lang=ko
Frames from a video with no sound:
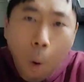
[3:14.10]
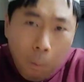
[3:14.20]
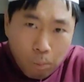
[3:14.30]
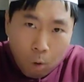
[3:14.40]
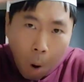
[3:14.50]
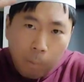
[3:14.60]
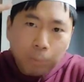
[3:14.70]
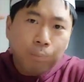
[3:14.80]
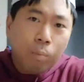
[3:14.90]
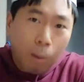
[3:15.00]
음
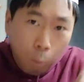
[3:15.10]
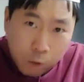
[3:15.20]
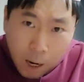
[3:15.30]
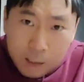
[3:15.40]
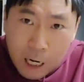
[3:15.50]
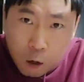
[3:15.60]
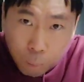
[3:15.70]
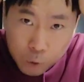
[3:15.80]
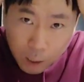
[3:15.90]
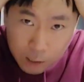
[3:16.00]
모자가 작어
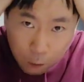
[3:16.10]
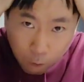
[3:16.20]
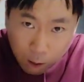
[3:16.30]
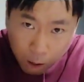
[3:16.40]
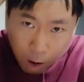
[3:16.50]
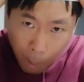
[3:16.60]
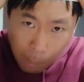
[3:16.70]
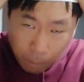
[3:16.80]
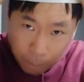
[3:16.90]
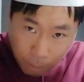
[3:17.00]
모자가 작어. 아.
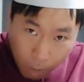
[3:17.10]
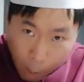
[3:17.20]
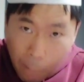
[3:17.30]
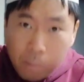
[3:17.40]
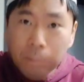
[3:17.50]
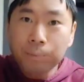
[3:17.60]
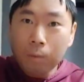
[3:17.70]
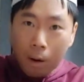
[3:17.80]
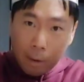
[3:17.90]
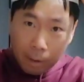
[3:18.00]
음